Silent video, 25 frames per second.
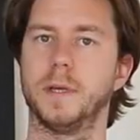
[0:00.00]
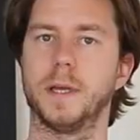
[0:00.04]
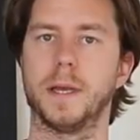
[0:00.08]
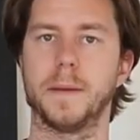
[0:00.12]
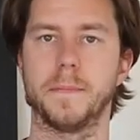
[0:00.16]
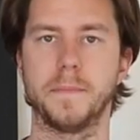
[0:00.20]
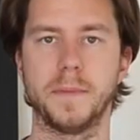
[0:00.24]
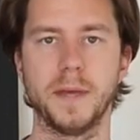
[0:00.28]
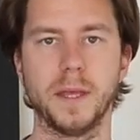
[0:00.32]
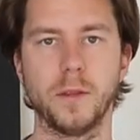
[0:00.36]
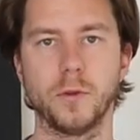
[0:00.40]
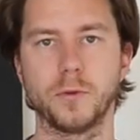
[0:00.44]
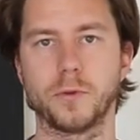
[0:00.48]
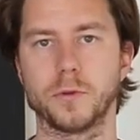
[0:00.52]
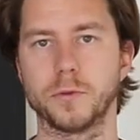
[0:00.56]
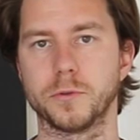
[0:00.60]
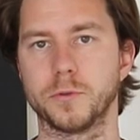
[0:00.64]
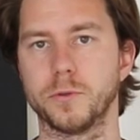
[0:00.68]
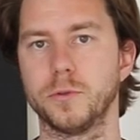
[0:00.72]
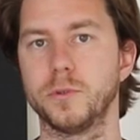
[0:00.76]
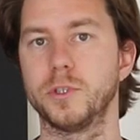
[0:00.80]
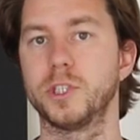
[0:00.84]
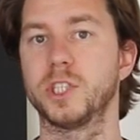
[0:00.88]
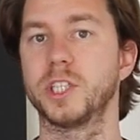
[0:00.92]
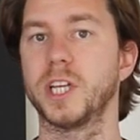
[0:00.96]
Et bien
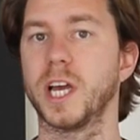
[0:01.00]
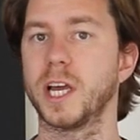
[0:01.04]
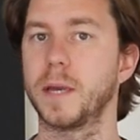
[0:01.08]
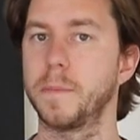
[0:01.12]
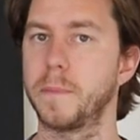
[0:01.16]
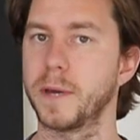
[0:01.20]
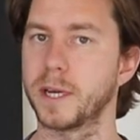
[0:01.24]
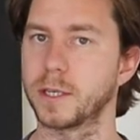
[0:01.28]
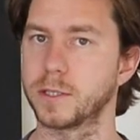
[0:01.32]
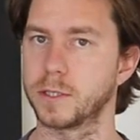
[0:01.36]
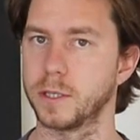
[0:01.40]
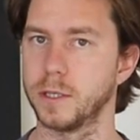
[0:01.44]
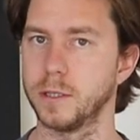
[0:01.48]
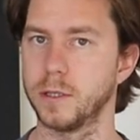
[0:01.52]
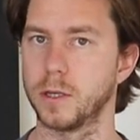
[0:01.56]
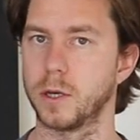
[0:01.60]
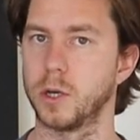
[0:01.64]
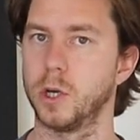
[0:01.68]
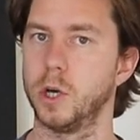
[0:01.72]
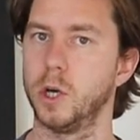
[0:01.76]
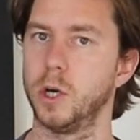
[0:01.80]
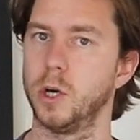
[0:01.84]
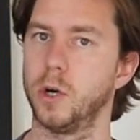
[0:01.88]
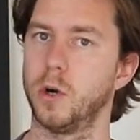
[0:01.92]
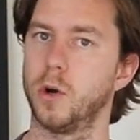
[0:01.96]
entendu, chaque personne
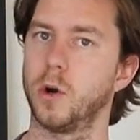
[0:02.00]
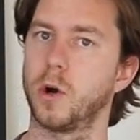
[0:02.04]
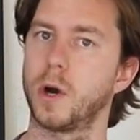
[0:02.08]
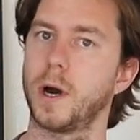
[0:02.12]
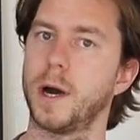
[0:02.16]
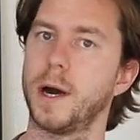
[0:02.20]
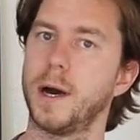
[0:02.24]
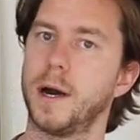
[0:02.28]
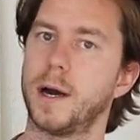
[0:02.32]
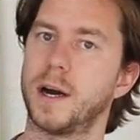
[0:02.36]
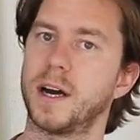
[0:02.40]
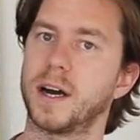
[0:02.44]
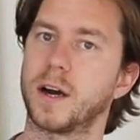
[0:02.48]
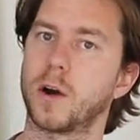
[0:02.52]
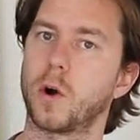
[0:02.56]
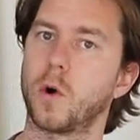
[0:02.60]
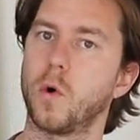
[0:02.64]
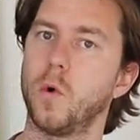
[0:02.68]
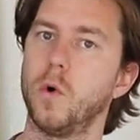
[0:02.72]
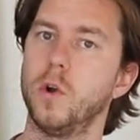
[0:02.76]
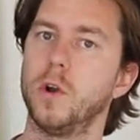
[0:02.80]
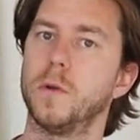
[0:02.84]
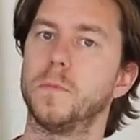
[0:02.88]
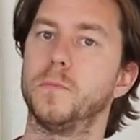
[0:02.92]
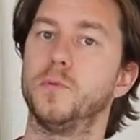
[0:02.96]
aura un
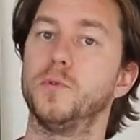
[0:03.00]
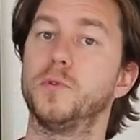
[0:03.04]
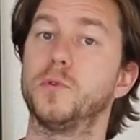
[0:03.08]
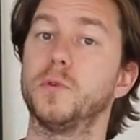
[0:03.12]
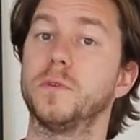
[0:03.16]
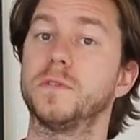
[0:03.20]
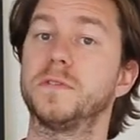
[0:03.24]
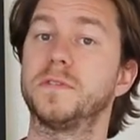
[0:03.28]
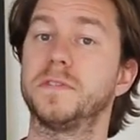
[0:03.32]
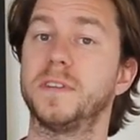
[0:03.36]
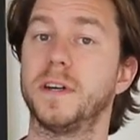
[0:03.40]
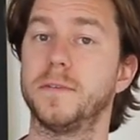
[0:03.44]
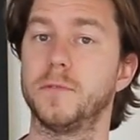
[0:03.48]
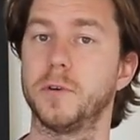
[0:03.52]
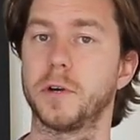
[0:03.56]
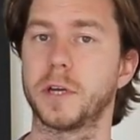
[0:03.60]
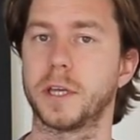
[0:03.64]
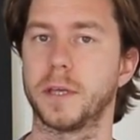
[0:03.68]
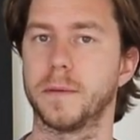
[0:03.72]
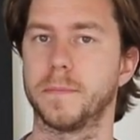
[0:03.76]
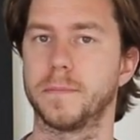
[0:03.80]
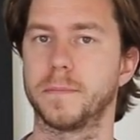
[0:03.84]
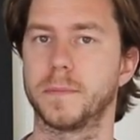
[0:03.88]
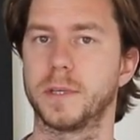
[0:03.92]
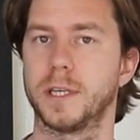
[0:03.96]
rôle plutôt
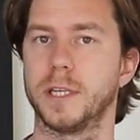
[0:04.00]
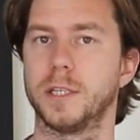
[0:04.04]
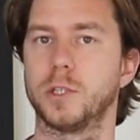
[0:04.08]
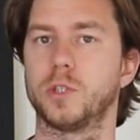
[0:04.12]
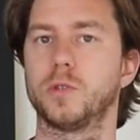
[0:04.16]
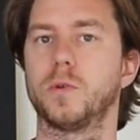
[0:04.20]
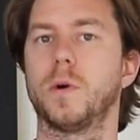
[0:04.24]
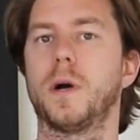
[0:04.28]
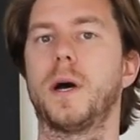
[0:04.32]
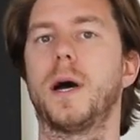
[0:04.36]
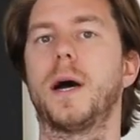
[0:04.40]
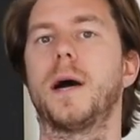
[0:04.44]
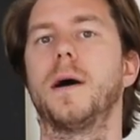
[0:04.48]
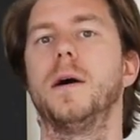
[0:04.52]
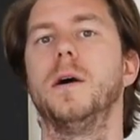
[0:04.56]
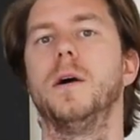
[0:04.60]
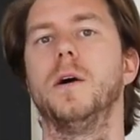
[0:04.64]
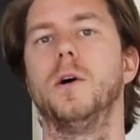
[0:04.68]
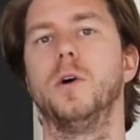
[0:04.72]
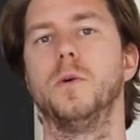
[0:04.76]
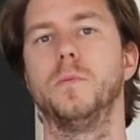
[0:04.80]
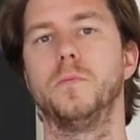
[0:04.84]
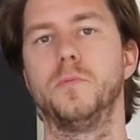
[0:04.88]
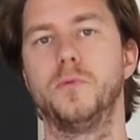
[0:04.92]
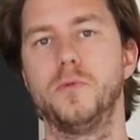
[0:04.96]
favori, qu'elle jouera
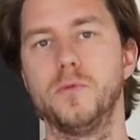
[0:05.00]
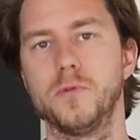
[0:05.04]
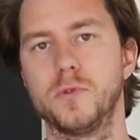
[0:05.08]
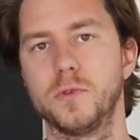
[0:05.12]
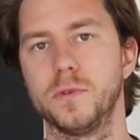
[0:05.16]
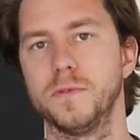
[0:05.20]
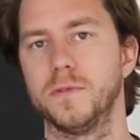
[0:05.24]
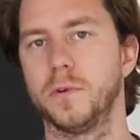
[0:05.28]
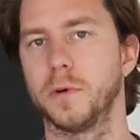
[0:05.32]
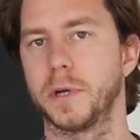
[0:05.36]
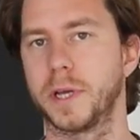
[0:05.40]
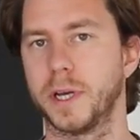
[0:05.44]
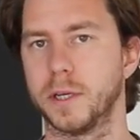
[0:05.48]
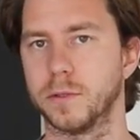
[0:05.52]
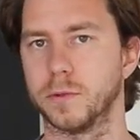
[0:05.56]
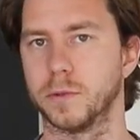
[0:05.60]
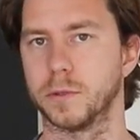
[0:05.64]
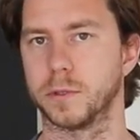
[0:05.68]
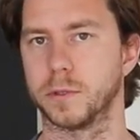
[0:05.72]
plus souvent qu'un